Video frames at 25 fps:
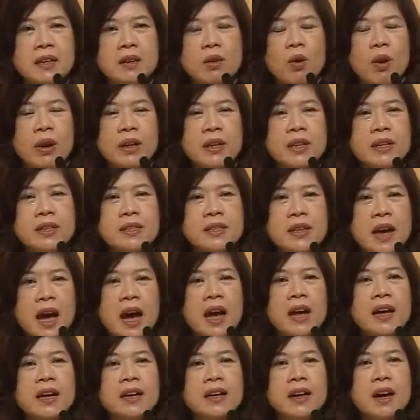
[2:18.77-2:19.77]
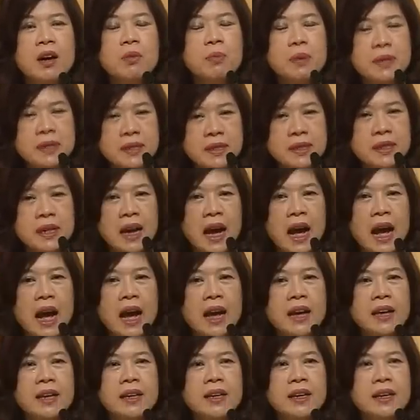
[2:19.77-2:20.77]
ก่อนที่จะเข้าไปซื้อขา
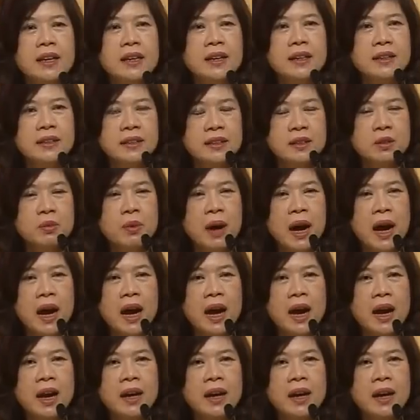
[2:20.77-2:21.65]
ยหรือว่า